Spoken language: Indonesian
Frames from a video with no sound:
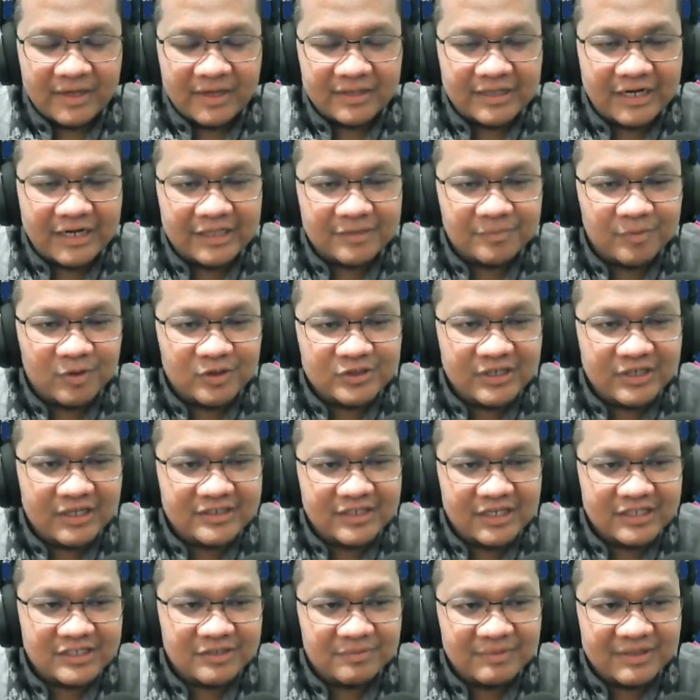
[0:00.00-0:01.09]
Kita lihat
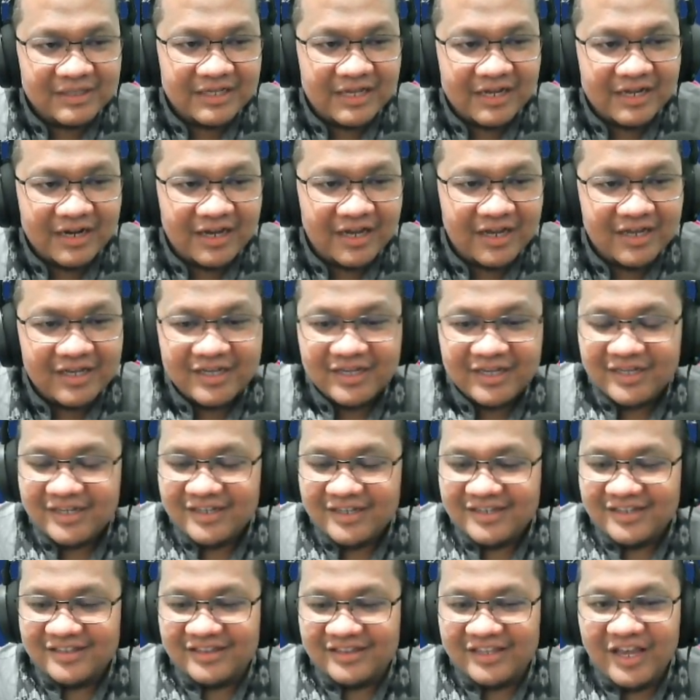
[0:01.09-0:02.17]
posisi sementara.
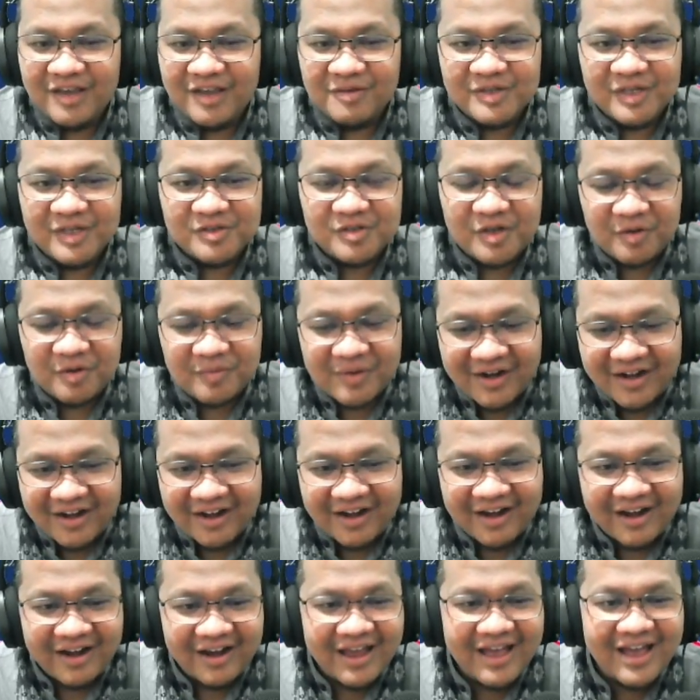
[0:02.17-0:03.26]
Dewi Sosoro
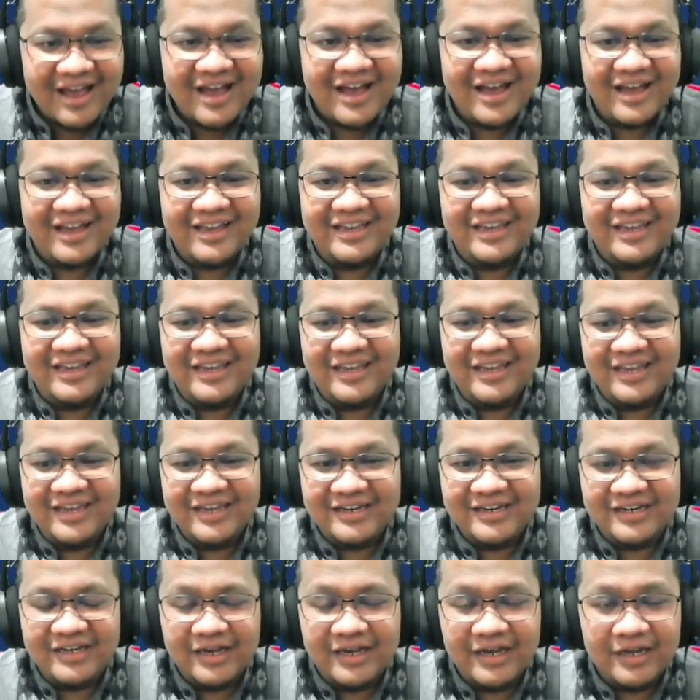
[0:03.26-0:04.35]
bernaik
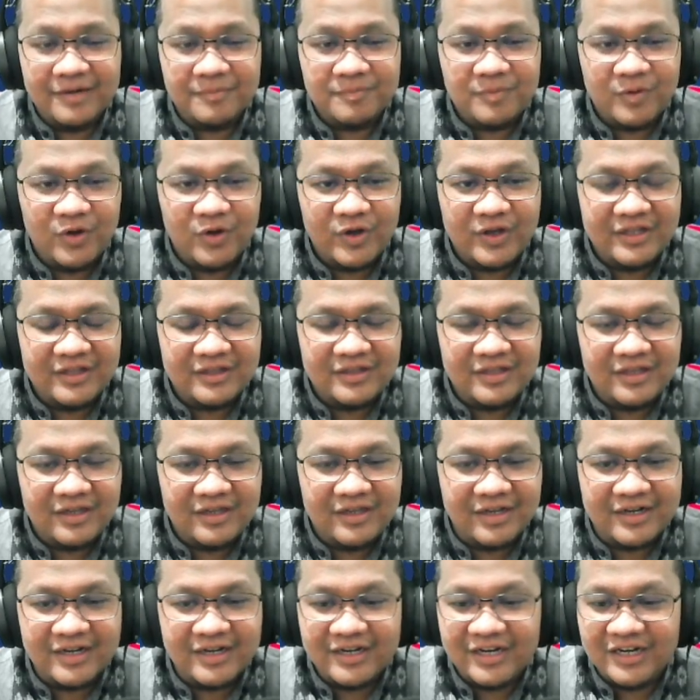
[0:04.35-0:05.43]
dengan poin
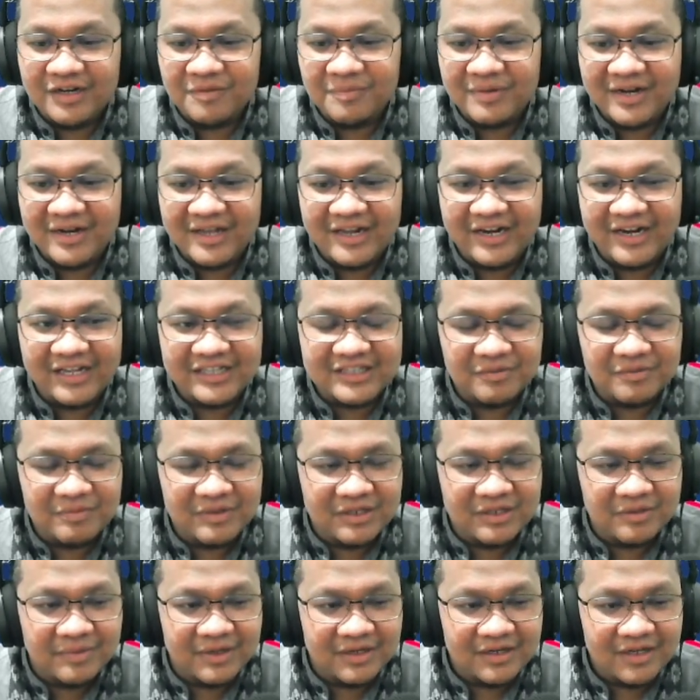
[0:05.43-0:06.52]
3 dan ini menarik
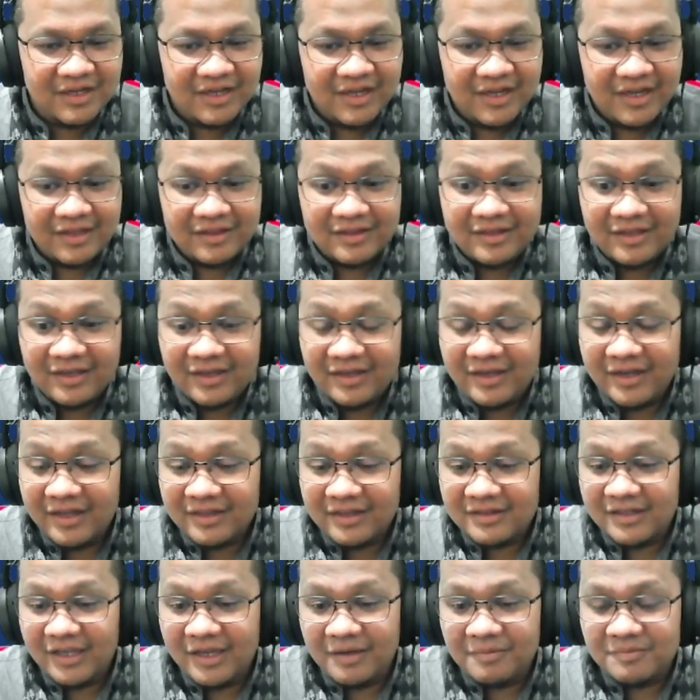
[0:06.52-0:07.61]
teman-teman. Tiga
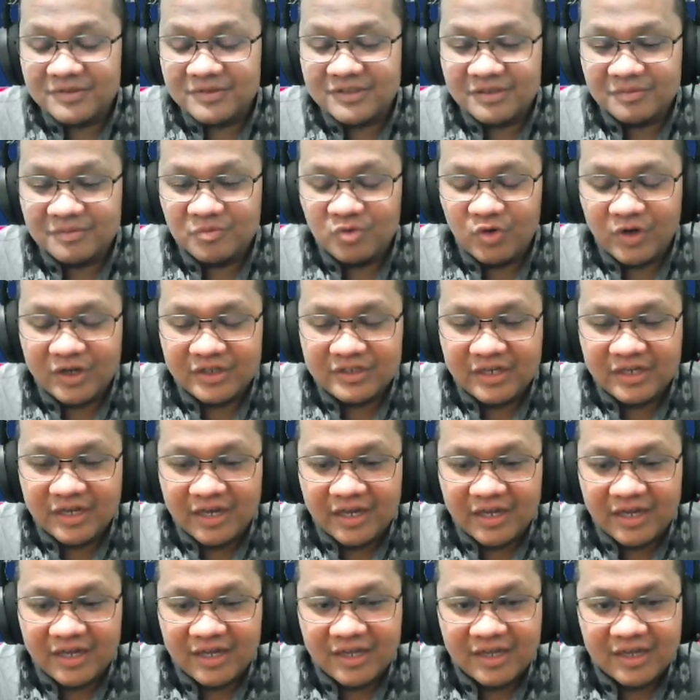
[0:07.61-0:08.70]
tim
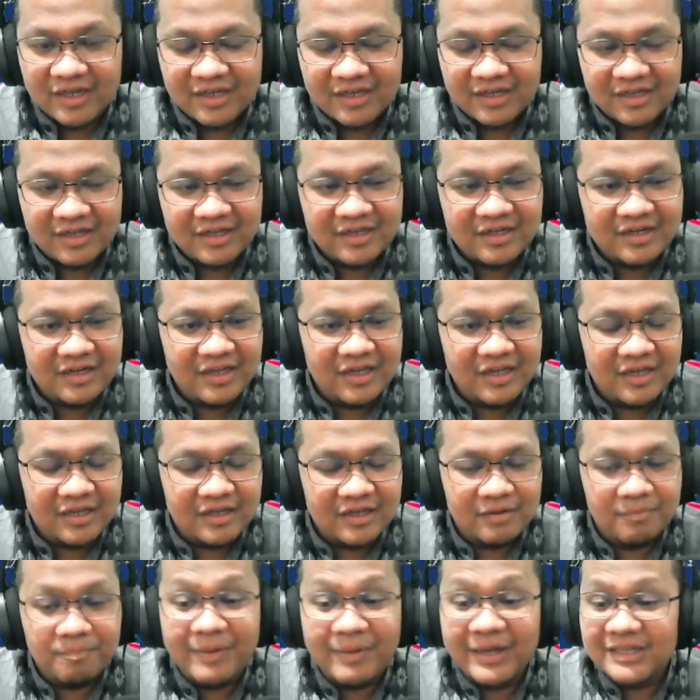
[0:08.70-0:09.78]
semuanya ini
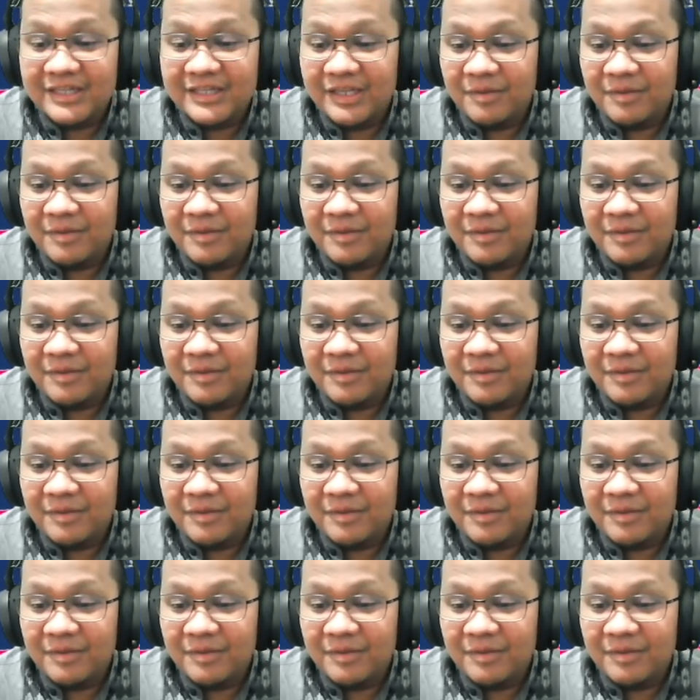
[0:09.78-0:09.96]
empat